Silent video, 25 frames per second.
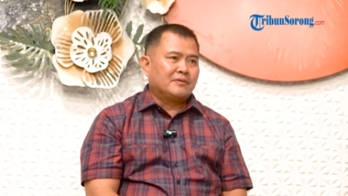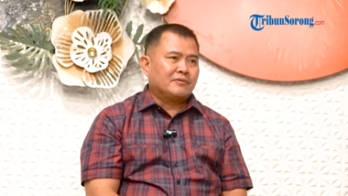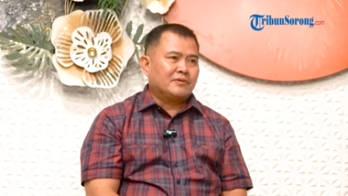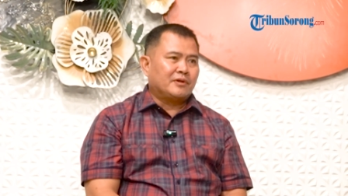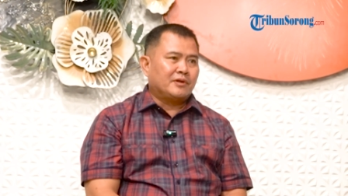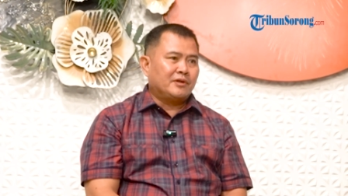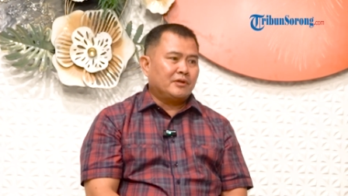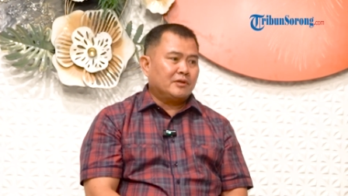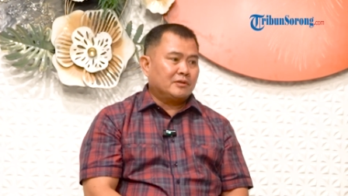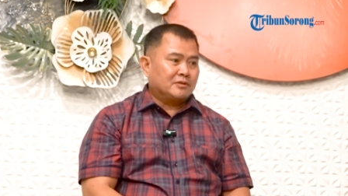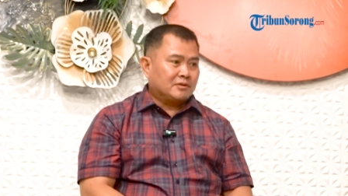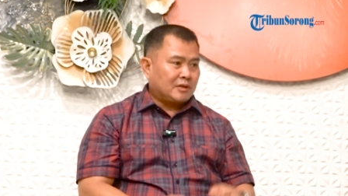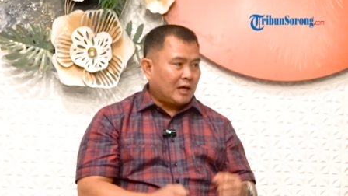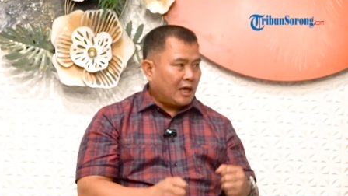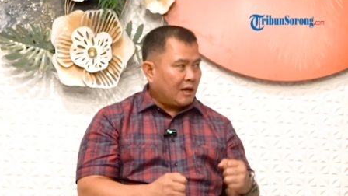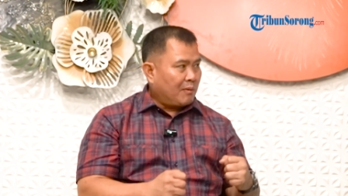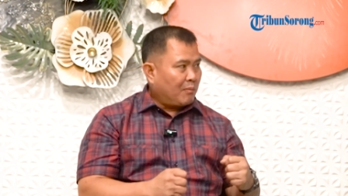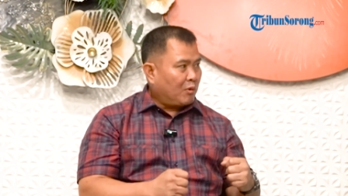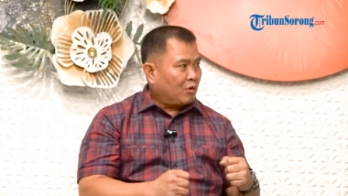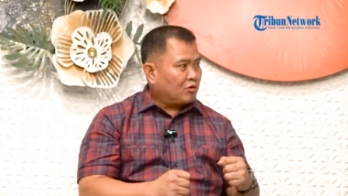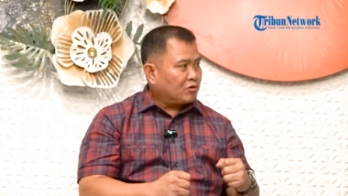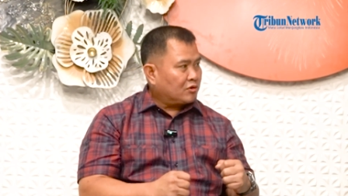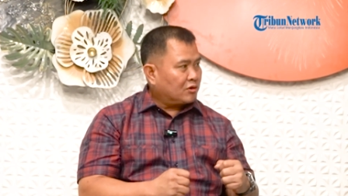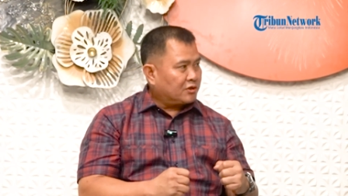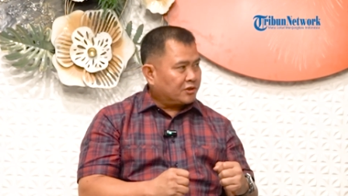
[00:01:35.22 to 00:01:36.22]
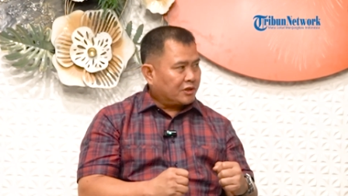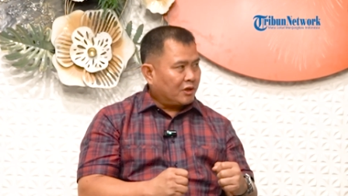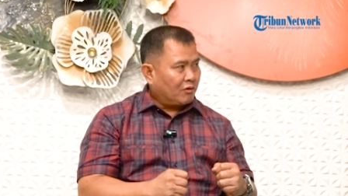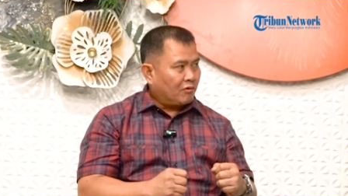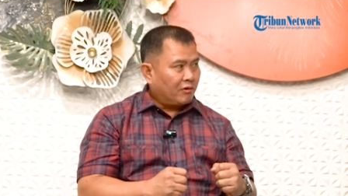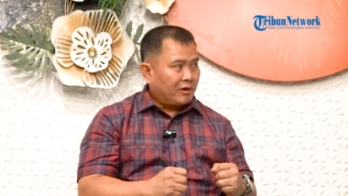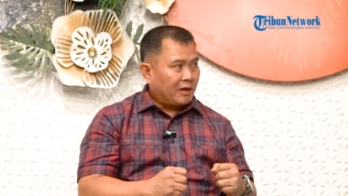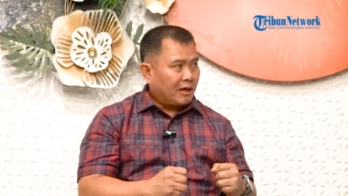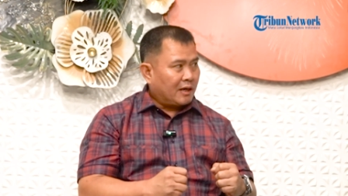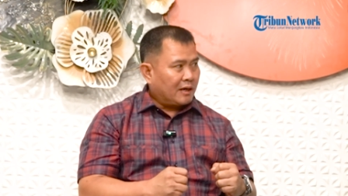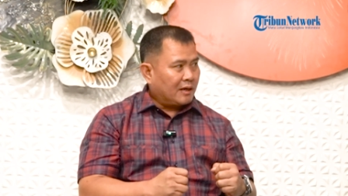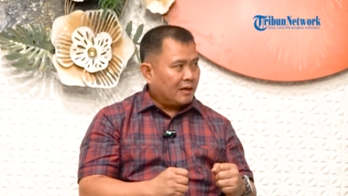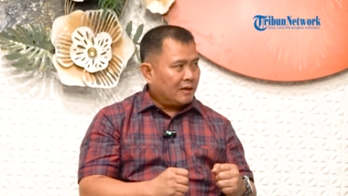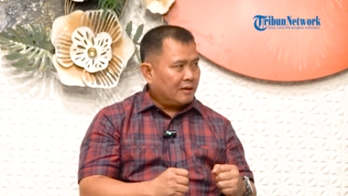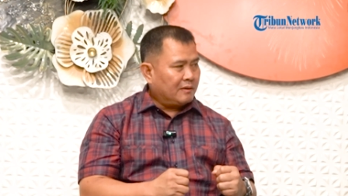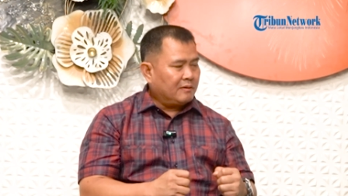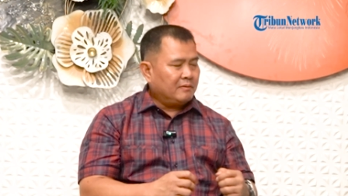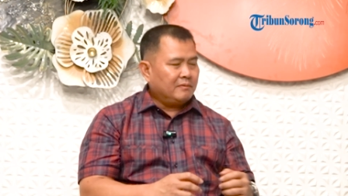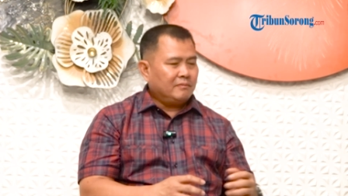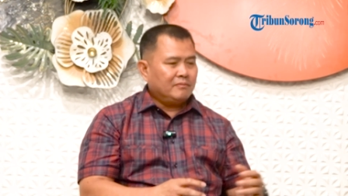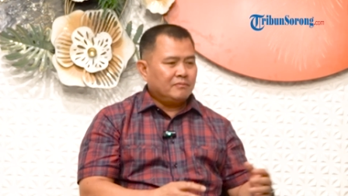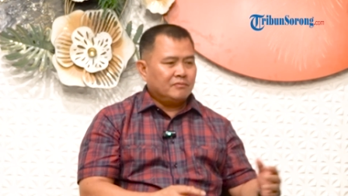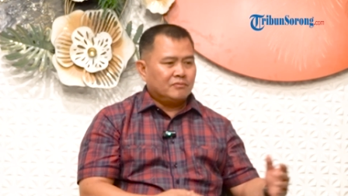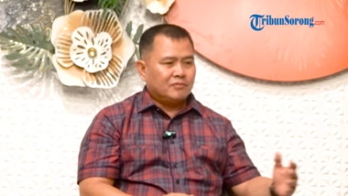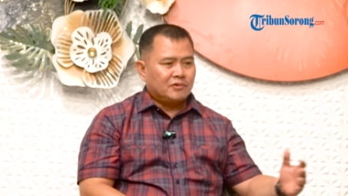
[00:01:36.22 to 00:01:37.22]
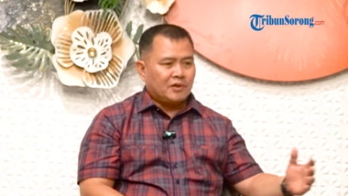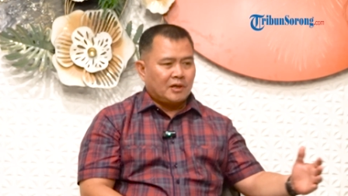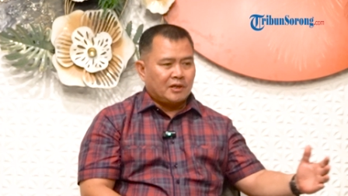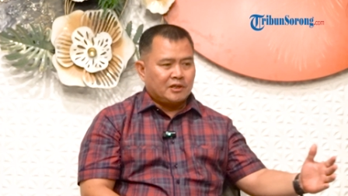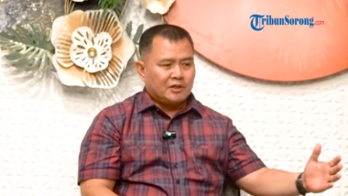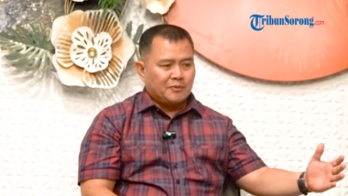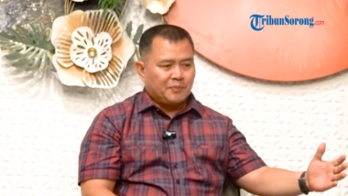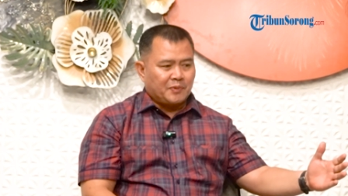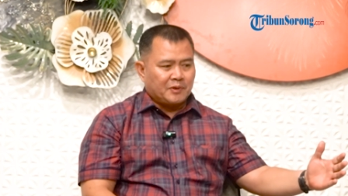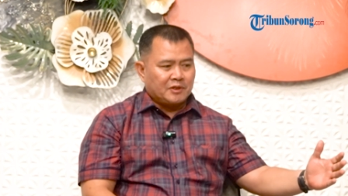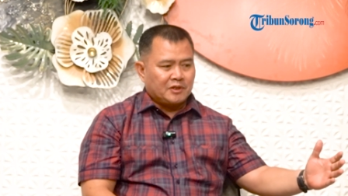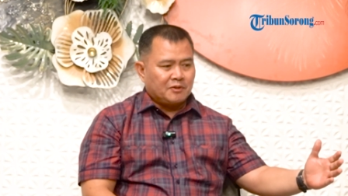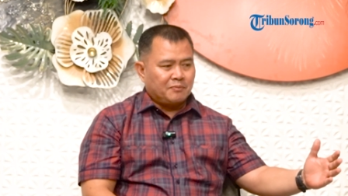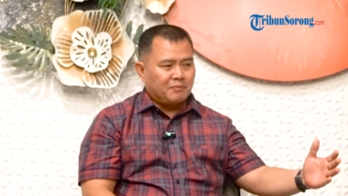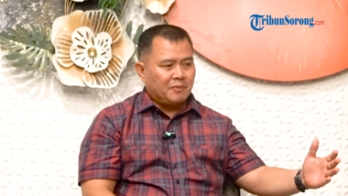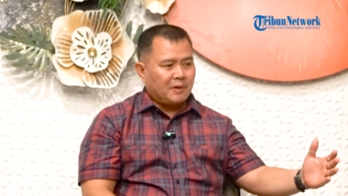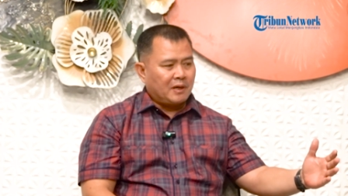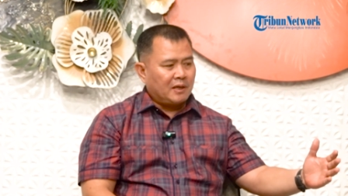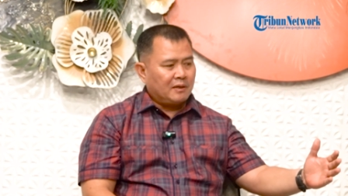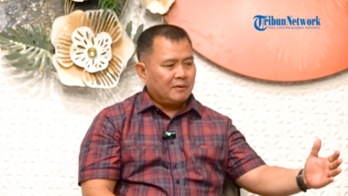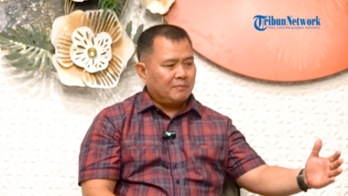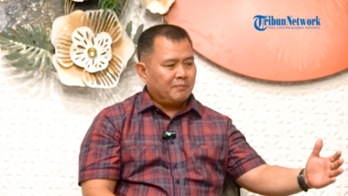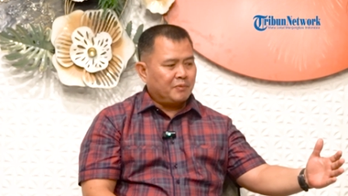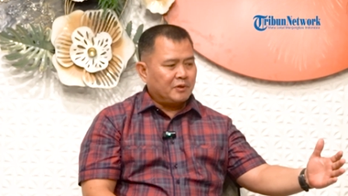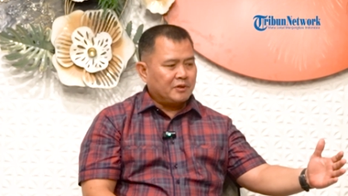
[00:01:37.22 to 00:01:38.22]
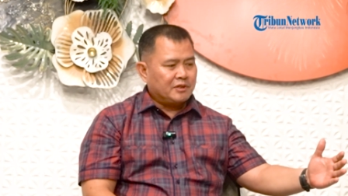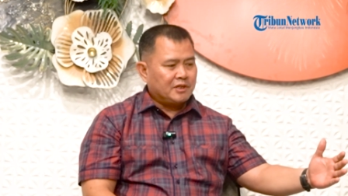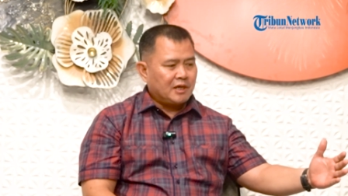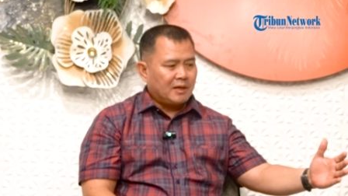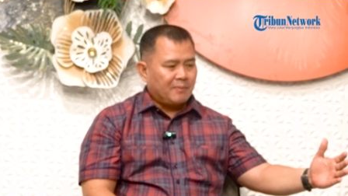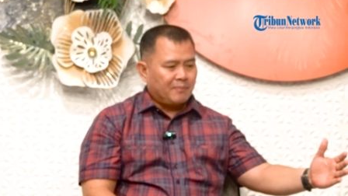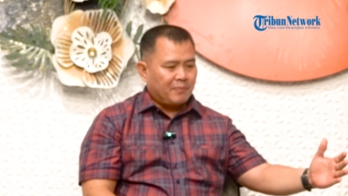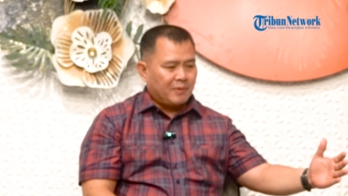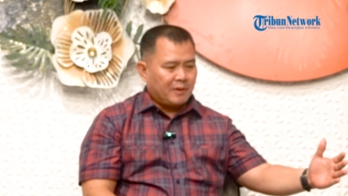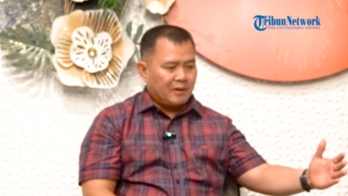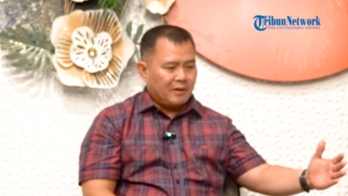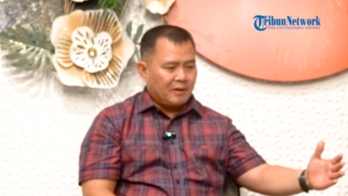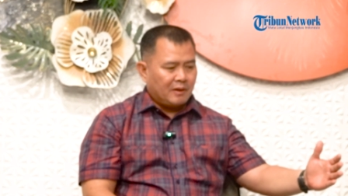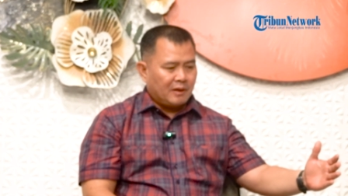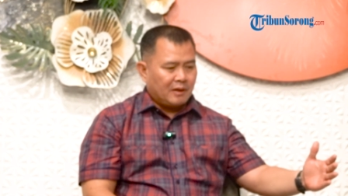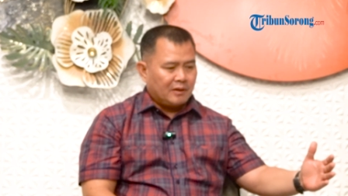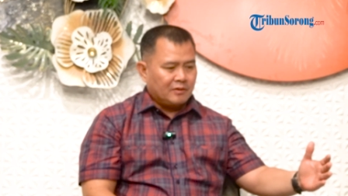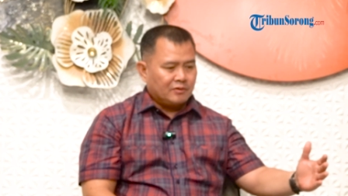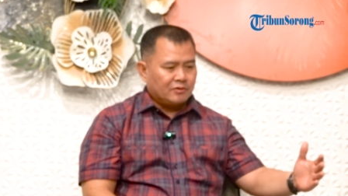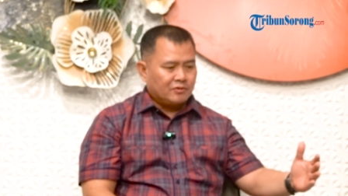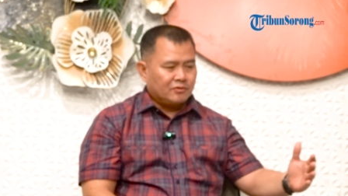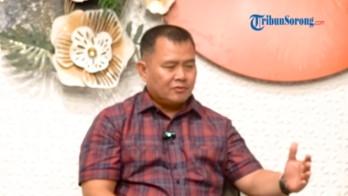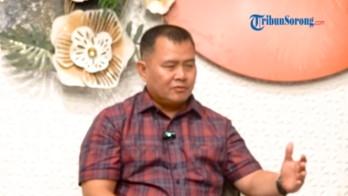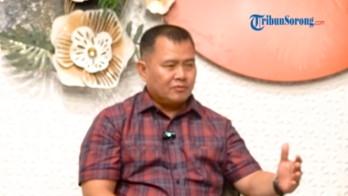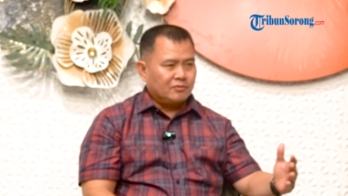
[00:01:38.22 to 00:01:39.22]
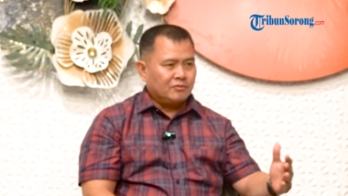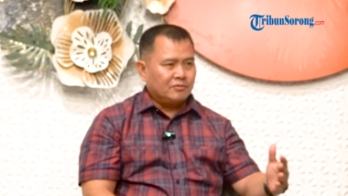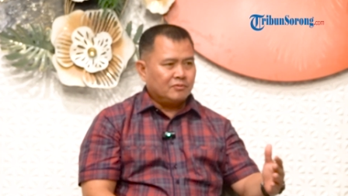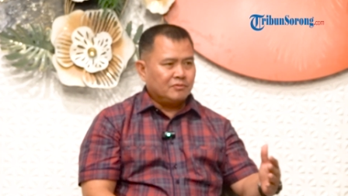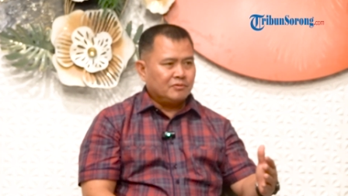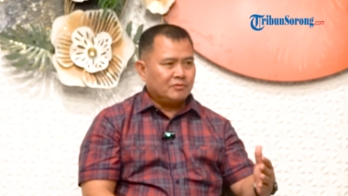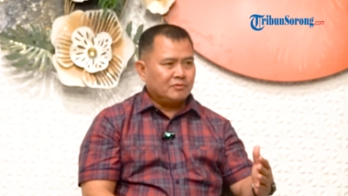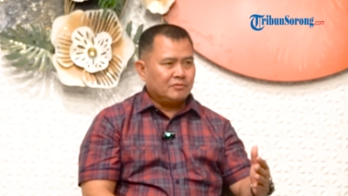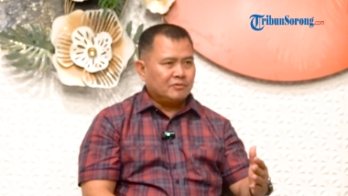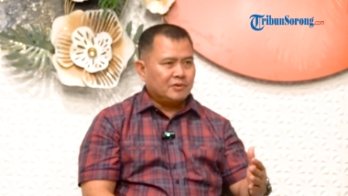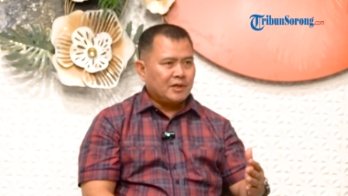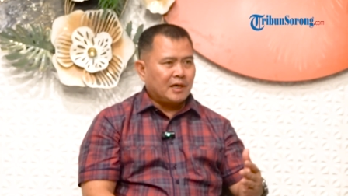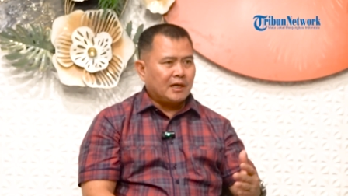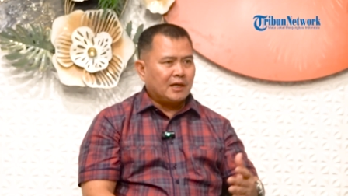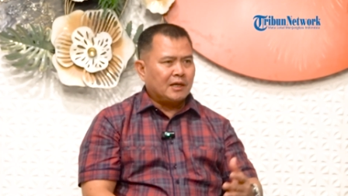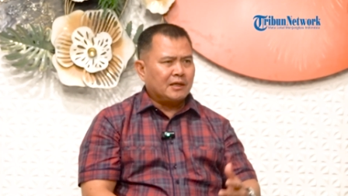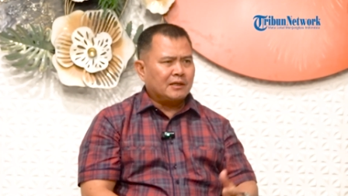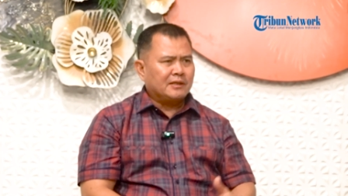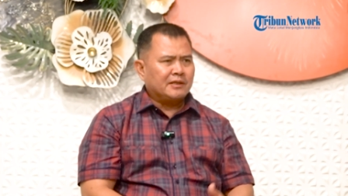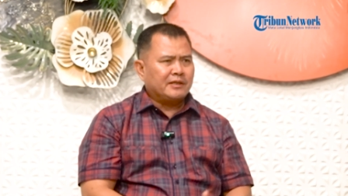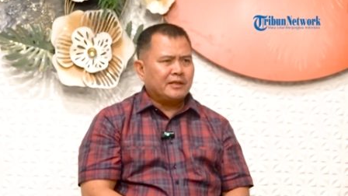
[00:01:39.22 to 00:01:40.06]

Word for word: Jadi saya baru selesai olahraga, hmm. nah cepat-cepat persiapan langsung jalan.